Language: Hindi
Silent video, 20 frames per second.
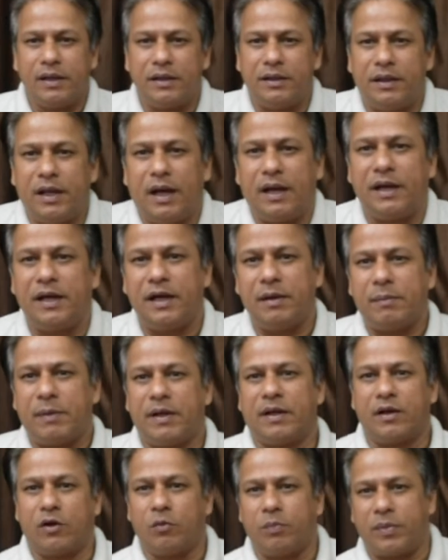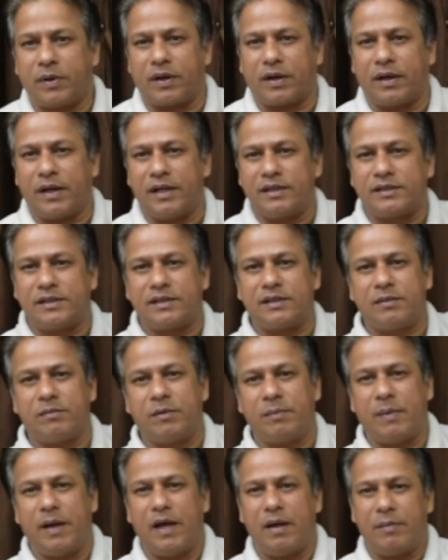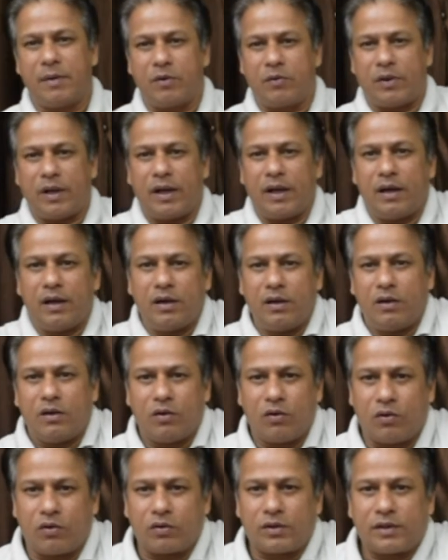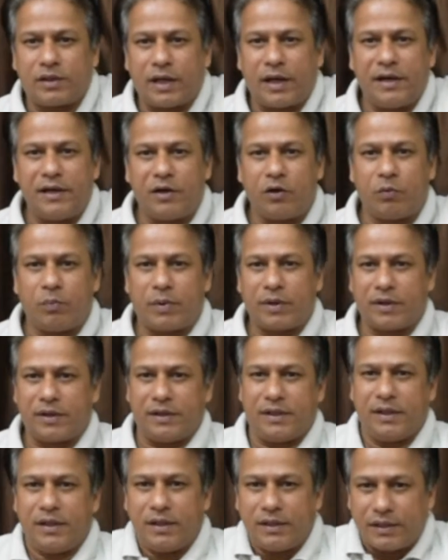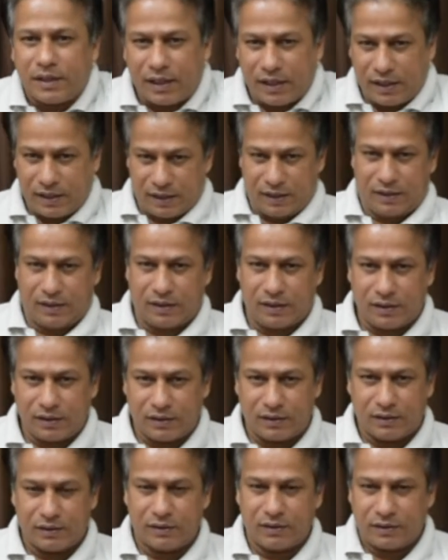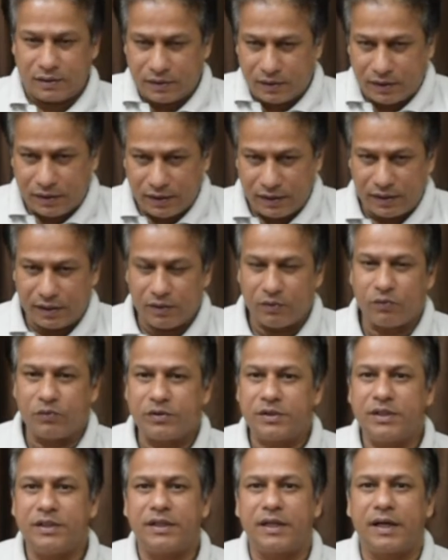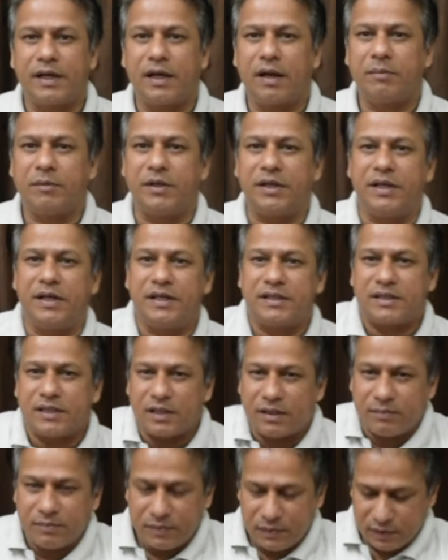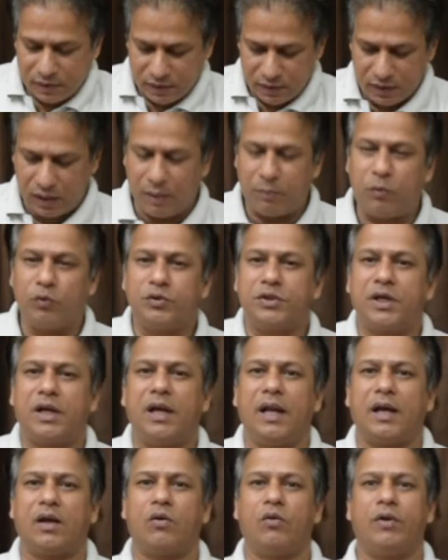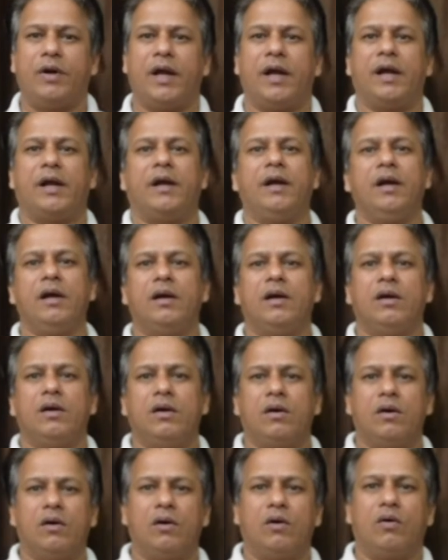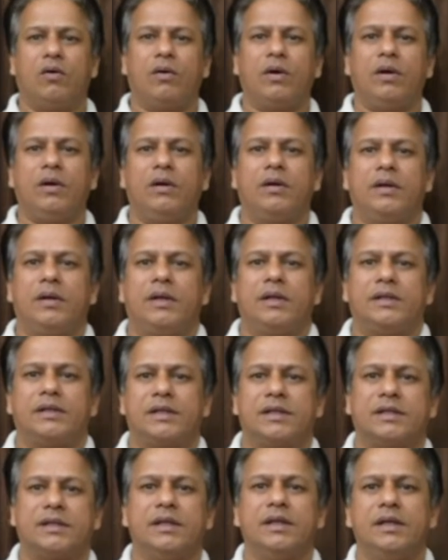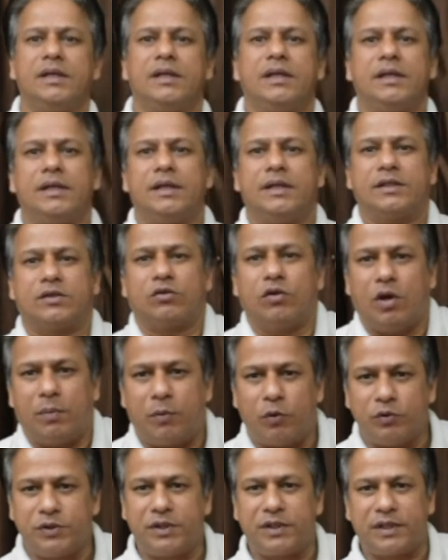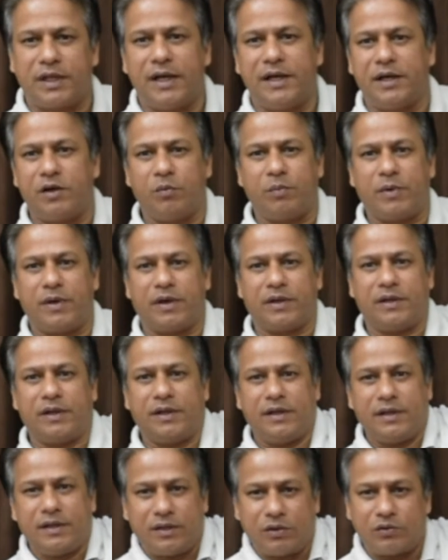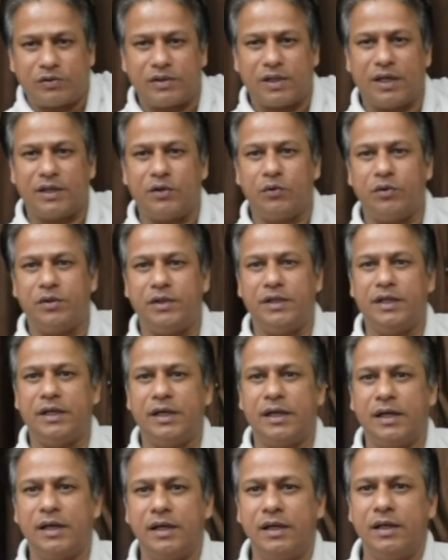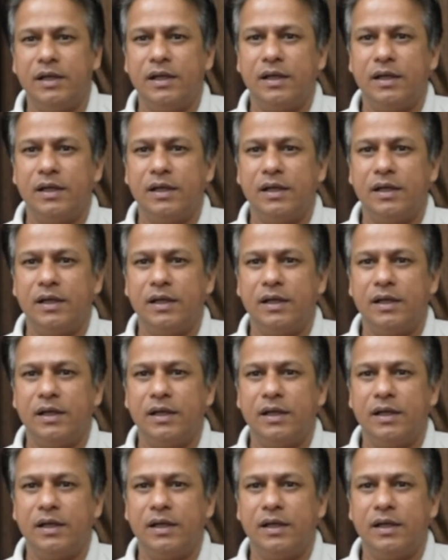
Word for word: दाहिने पैर के ऊपर रखना है इस तरह से हमने बाया पैर उठाया और थाई के ऊपर रख दिया दाहिनी ठीक है उसी तरह आप धीरे से हम अपोजिट लेग को उठाएंगे और इस तरह से इसको अपोजिट थाई के ऊपर रख देंगे तो साथियों ये है